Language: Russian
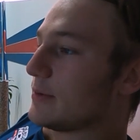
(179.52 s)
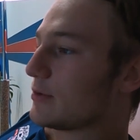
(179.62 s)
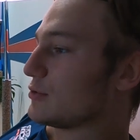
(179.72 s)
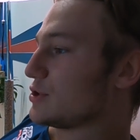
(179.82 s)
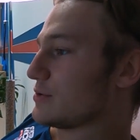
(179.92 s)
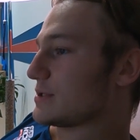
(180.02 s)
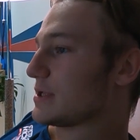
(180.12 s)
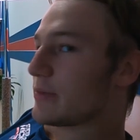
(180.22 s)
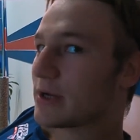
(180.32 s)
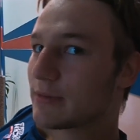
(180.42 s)
Не
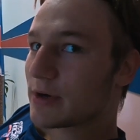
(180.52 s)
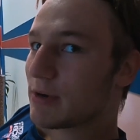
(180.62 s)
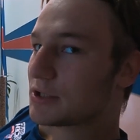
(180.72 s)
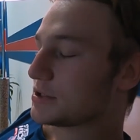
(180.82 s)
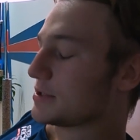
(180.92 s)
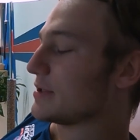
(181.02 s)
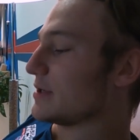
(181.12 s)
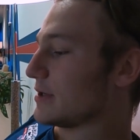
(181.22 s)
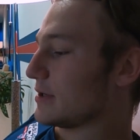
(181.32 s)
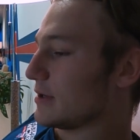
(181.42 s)
получилось нормально порыбачить.
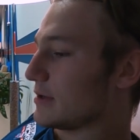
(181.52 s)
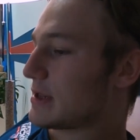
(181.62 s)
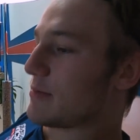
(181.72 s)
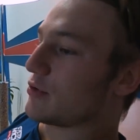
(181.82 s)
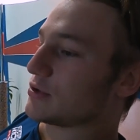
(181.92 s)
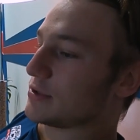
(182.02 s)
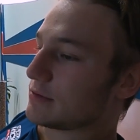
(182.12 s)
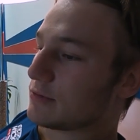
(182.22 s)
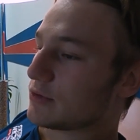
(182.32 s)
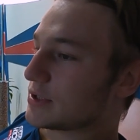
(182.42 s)
Там
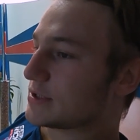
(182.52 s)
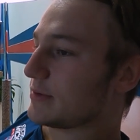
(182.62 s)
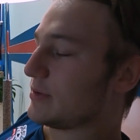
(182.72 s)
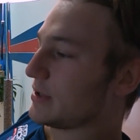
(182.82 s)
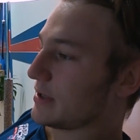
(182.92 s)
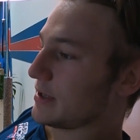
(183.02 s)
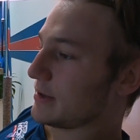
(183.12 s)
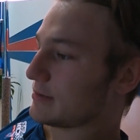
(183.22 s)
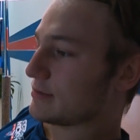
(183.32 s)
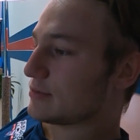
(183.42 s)
просто ну, у нас на Аби
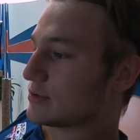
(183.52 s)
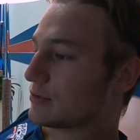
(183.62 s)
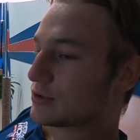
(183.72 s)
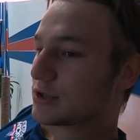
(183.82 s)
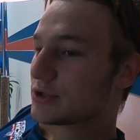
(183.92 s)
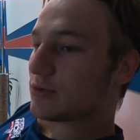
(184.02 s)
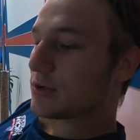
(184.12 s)
такая сложная